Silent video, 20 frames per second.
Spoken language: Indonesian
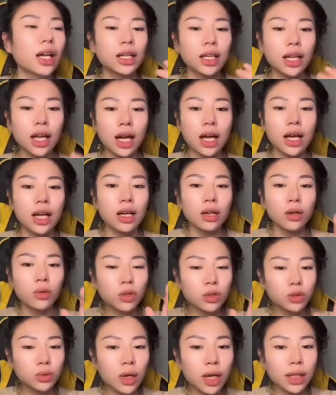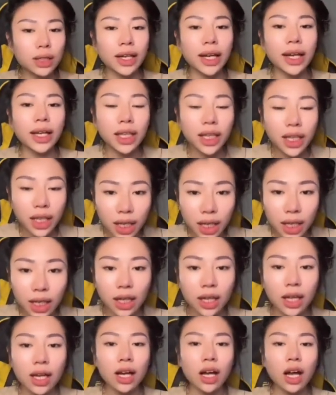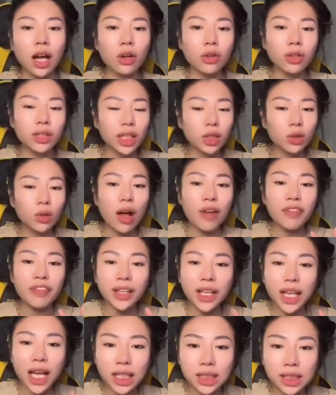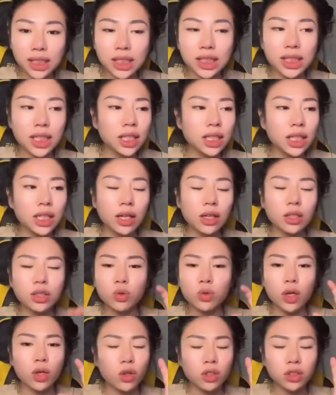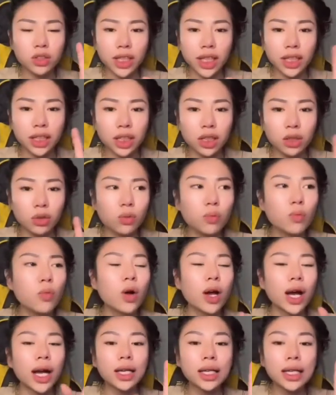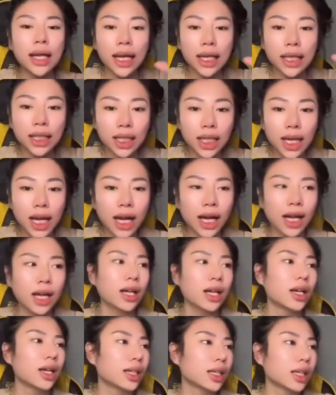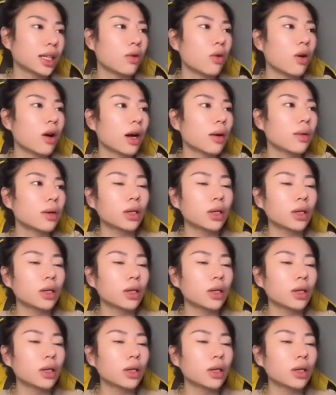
nah gue juga trading kalau dia tuh afiliasi jadi cuan Oxtrade itu bukan dari dia nih gue